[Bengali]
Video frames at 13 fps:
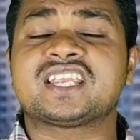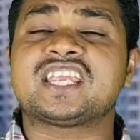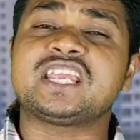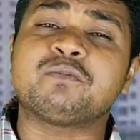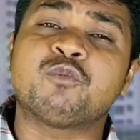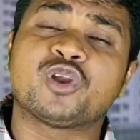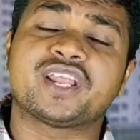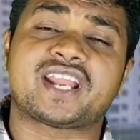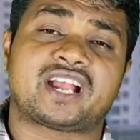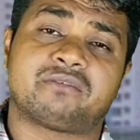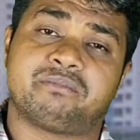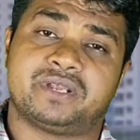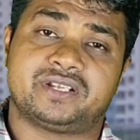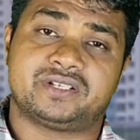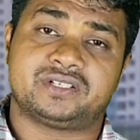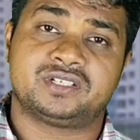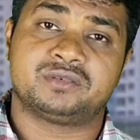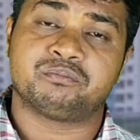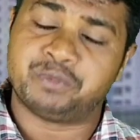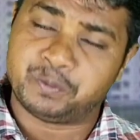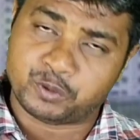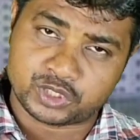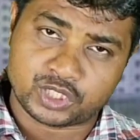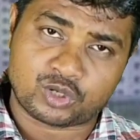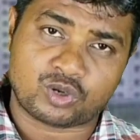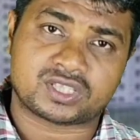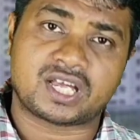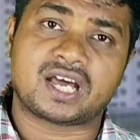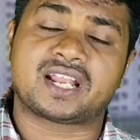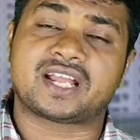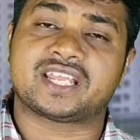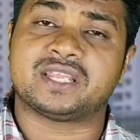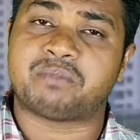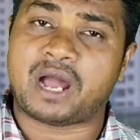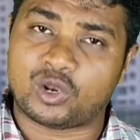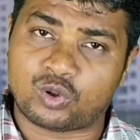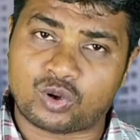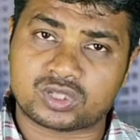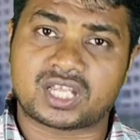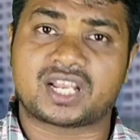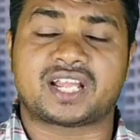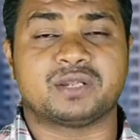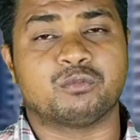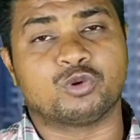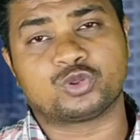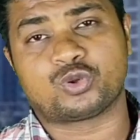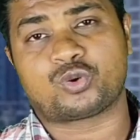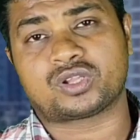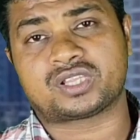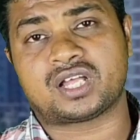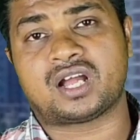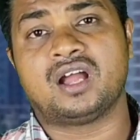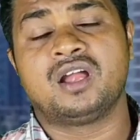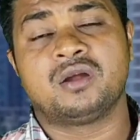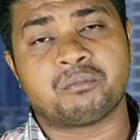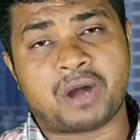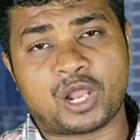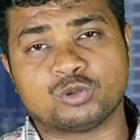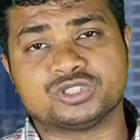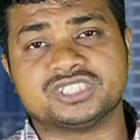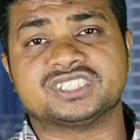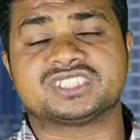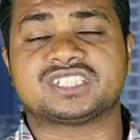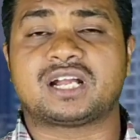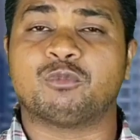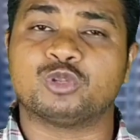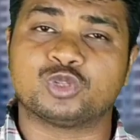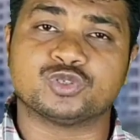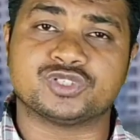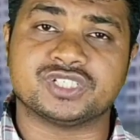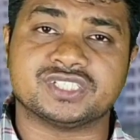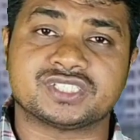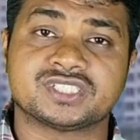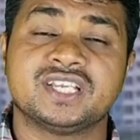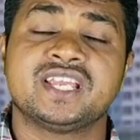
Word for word: কি মনে রাখবে বিপদের কথা নাকি ভালো কথা নাকি মন্দ কথা ভালো জিনিস না মন্দ জিনিস